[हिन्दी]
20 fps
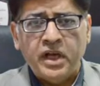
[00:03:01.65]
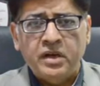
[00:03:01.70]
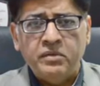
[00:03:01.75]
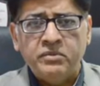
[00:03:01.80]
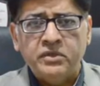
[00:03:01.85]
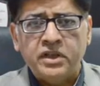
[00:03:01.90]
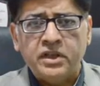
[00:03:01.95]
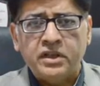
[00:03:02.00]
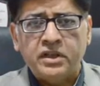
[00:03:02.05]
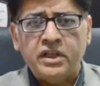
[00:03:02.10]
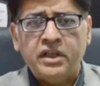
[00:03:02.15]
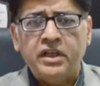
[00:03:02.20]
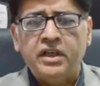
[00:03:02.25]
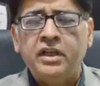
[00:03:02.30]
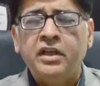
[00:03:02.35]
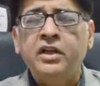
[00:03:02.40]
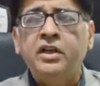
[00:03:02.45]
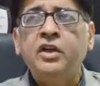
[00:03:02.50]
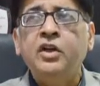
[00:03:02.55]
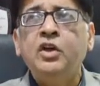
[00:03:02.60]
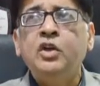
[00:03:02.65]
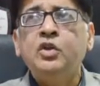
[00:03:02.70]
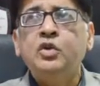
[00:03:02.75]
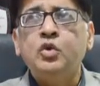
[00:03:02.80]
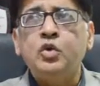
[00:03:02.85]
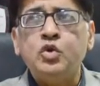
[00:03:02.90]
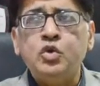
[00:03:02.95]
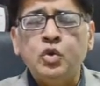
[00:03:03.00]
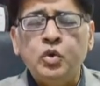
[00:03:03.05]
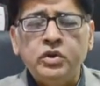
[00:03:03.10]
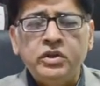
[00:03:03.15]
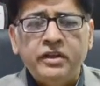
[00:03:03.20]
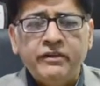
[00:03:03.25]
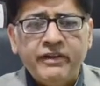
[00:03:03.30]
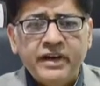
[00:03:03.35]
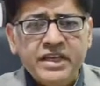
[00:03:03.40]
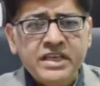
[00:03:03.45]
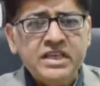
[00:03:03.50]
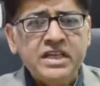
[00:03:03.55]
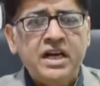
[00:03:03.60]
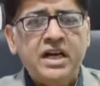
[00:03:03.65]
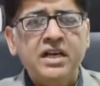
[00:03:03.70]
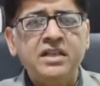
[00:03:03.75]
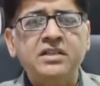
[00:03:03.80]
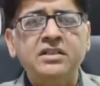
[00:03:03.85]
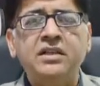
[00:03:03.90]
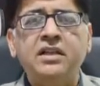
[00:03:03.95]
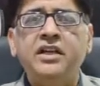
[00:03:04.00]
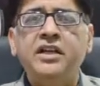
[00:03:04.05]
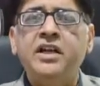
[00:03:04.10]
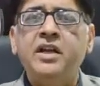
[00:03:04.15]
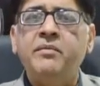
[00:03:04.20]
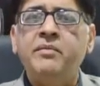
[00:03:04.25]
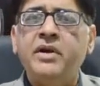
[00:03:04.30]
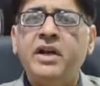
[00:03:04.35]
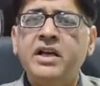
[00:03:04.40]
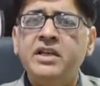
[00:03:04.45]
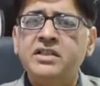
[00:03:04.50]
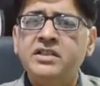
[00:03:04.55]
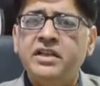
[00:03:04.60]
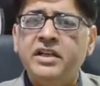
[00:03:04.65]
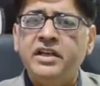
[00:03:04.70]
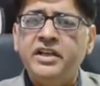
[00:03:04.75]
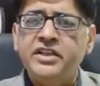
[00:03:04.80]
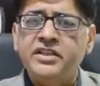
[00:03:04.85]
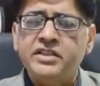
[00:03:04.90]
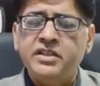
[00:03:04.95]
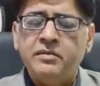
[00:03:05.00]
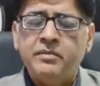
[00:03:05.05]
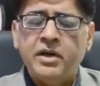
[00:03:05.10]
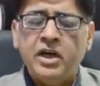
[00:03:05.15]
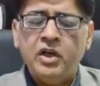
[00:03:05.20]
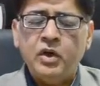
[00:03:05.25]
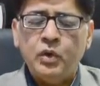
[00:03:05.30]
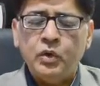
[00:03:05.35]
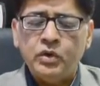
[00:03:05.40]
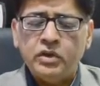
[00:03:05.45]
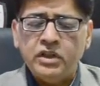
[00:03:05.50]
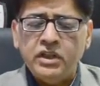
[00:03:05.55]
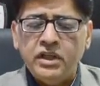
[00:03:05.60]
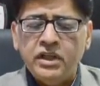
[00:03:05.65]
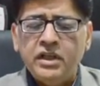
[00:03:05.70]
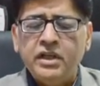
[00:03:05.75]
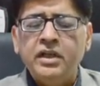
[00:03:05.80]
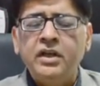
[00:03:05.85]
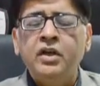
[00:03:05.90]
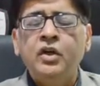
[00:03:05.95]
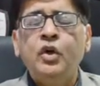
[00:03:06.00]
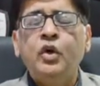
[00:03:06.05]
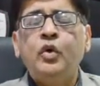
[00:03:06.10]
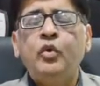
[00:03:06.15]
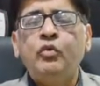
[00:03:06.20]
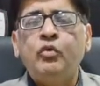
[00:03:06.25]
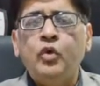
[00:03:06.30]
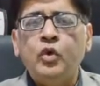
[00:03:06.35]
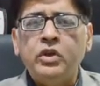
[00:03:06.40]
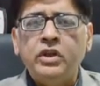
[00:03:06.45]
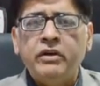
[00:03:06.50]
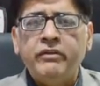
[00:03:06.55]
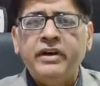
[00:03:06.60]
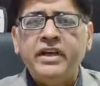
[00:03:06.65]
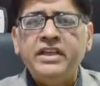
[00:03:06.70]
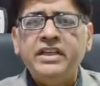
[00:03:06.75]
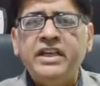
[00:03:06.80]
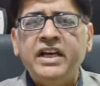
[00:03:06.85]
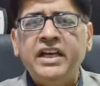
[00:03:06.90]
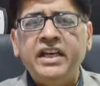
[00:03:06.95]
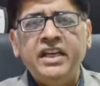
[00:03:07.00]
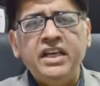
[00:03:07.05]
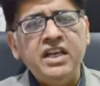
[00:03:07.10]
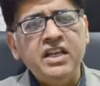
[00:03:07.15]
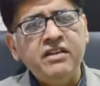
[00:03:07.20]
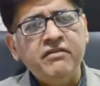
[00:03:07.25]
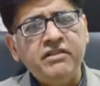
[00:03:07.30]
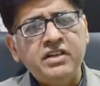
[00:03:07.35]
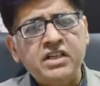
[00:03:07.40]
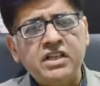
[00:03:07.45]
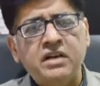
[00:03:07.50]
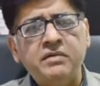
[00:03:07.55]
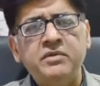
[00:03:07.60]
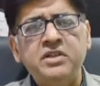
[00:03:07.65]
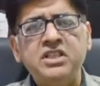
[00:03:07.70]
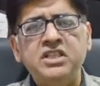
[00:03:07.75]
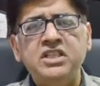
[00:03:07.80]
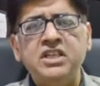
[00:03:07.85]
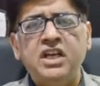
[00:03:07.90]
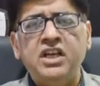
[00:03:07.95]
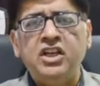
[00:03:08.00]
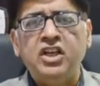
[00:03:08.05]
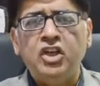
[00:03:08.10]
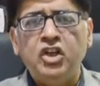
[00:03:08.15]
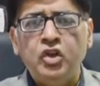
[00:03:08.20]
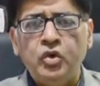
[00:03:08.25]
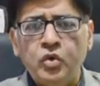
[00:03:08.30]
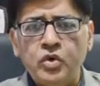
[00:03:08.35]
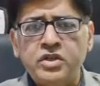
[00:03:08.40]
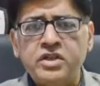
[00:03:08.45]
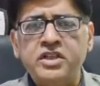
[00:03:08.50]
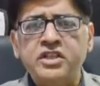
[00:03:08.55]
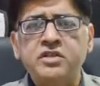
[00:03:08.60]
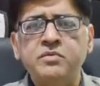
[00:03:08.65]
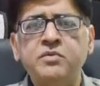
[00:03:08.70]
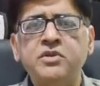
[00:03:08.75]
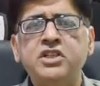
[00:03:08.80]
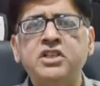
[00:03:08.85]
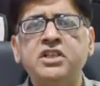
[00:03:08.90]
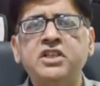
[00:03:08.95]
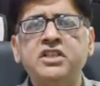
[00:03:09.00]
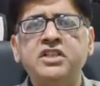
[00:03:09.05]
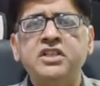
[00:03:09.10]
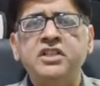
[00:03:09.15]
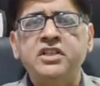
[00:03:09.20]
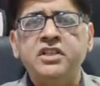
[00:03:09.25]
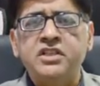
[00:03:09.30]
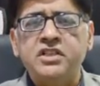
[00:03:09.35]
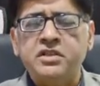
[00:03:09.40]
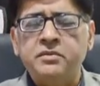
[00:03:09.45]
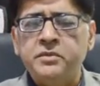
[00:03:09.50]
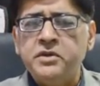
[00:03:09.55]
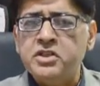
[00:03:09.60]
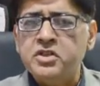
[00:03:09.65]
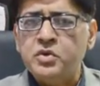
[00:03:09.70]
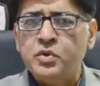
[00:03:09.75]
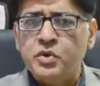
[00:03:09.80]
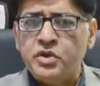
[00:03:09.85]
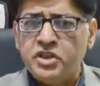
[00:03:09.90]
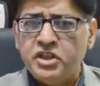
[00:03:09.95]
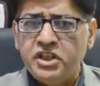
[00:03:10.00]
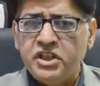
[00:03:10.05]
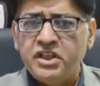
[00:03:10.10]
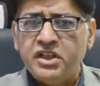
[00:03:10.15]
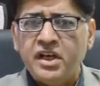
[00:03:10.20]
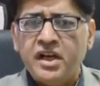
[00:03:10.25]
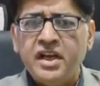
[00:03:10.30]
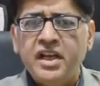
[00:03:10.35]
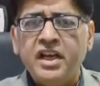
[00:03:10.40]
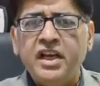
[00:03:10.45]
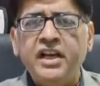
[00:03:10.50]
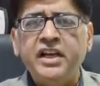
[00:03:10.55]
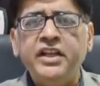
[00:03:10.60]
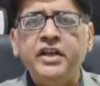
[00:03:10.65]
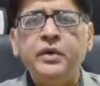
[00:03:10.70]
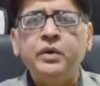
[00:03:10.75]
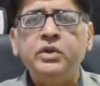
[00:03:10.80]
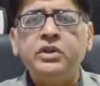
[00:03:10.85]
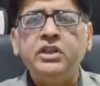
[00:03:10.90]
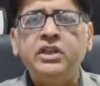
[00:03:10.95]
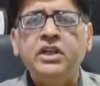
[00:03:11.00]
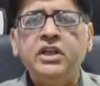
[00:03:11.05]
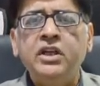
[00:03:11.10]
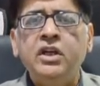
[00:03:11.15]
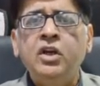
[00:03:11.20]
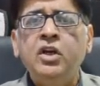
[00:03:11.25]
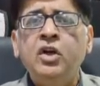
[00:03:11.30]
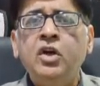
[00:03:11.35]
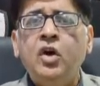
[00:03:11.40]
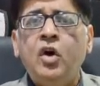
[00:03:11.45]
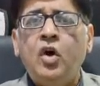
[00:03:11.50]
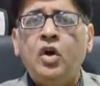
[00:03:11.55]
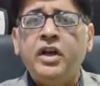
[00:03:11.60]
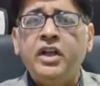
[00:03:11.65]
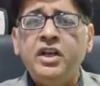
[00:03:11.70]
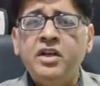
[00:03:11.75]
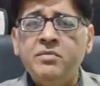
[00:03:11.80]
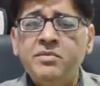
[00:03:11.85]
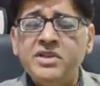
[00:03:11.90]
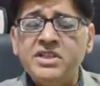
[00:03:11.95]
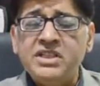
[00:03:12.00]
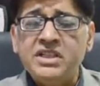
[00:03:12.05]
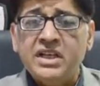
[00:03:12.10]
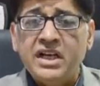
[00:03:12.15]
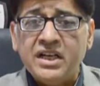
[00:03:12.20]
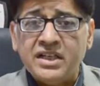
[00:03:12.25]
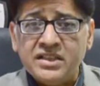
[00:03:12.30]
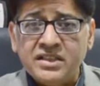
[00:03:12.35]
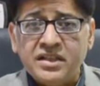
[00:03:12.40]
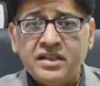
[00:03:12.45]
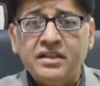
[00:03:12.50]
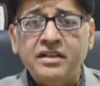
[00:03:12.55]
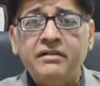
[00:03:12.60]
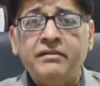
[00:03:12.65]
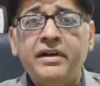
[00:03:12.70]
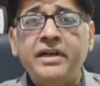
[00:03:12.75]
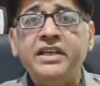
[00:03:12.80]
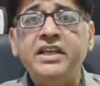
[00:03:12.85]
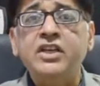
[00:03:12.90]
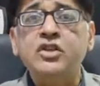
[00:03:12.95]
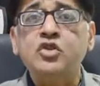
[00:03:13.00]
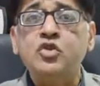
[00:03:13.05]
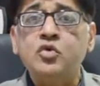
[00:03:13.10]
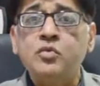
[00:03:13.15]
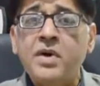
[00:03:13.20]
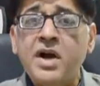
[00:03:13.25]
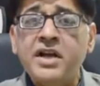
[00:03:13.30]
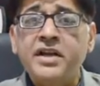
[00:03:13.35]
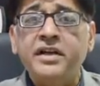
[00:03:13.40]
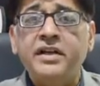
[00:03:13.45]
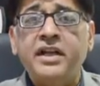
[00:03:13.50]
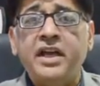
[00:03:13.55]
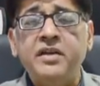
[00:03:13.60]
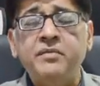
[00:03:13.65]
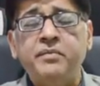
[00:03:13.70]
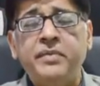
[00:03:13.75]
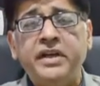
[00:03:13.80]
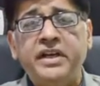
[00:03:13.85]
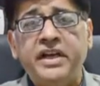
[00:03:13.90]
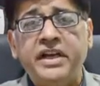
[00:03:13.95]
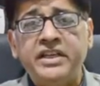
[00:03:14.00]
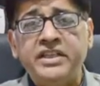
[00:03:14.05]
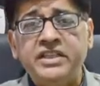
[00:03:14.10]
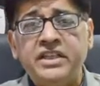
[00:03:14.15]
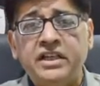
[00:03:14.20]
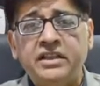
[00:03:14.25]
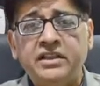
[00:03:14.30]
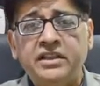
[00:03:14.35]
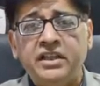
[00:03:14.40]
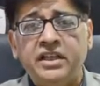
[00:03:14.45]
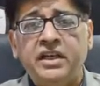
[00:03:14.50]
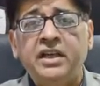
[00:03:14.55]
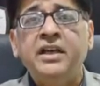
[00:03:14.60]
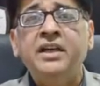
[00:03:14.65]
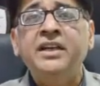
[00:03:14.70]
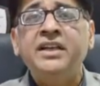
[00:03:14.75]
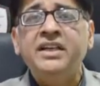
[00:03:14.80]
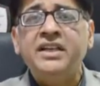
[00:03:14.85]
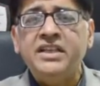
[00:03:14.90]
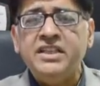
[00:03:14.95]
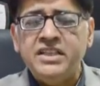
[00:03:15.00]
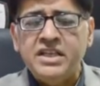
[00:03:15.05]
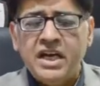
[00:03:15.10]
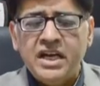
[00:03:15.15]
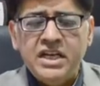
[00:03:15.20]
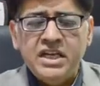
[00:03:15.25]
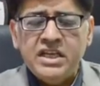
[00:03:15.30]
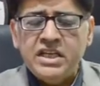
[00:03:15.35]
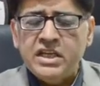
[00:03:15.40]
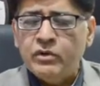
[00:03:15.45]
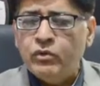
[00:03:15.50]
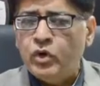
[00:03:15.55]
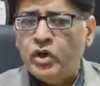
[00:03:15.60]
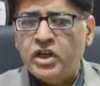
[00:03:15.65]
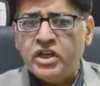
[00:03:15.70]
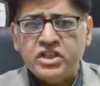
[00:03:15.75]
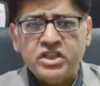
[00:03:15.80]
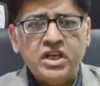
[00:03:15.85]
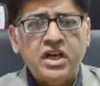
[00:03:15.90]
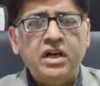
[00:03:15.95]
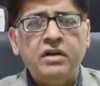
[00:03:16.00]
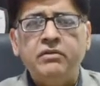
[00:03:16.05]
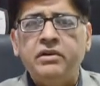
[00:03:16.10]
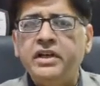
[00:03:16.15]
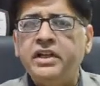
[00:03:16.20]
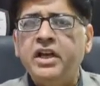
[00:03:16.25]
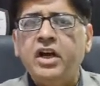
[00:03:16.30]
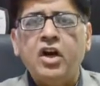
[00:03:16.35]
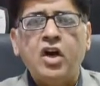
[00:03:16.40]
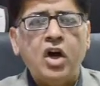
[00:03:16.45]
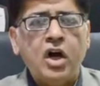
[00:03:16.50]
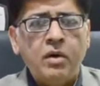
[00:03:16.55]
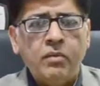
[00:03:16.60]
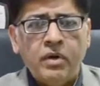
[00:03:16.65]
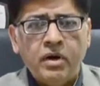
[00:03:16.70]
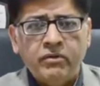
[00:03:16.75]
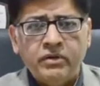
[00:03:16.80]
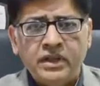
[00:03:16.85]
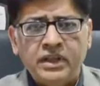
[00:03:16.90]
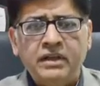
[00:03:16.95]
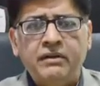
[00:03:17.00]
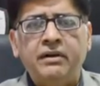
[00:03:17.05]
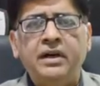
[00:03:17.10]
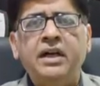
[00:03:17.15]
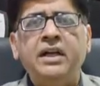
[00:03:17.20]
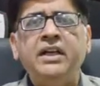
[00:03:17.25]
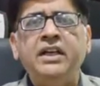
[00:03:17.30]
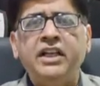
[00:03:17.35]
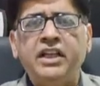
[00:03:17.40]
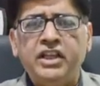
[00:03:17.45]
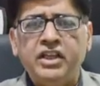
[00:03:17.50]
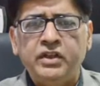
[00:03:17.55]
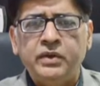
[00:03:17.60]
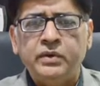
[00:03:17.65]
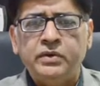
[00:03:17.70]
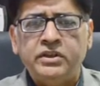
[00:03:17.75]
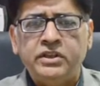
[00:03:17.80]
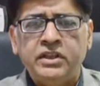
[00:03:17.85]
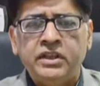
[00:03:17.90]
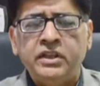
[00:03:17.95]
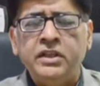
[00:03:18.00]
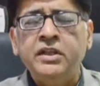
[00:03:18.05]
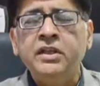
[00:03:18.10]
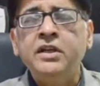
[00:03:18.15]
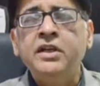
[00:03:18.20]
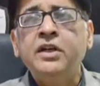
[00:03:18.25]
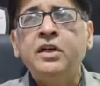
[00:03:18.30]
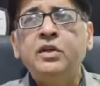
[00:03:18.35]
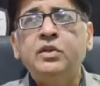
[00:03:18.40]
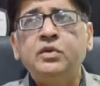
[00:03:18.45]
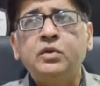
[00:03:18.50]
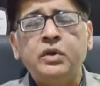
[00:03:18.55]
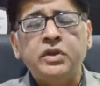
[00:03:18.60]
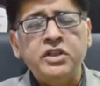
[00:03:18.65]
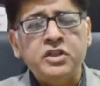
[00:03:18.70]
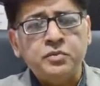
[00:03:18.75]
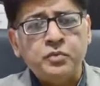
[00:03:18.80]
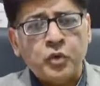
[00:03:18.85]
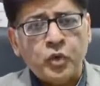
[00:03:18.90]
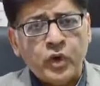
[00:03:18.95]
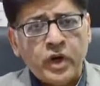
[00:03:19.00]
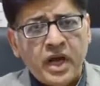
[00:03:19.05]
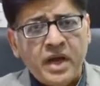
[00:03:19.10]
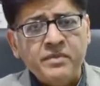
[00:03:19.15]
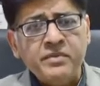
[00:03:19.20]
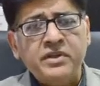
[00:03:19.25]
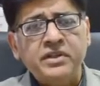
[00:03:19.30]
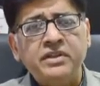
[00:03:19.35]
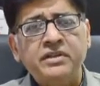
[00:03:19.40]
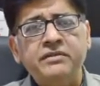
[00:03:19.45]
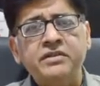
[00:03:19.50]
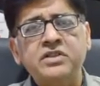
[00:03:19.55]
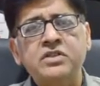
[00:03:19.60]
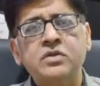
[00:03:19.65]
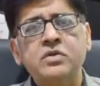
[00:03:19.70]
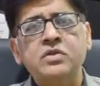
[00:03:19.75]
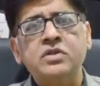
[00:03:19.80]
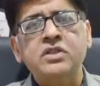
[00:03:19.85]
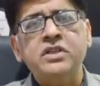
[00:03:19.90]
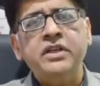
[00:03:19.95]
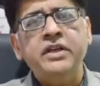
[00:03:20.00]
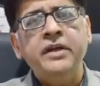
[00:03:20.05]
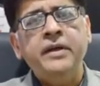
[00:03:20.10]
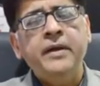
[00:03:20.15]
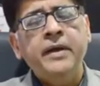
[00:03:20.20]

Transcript: काम करते हैं तो जो दवाइयाँ आजकल इन अमराज के लिए इस्तेमाल होती हैं वो दवाइयाँ इन्हीं विटामिन यानी न्यूरो की डिस्टर्बेंस को ठीक करने के लिए होती हैं और इनमें से अक्सर दवाइयाँ सुबह के टाइम पर खाई जाती हैं यानी कि वो नशा आवर या ख्वाब आवर दवा नहीं होती तो इस प्रोग्राम के तवसत से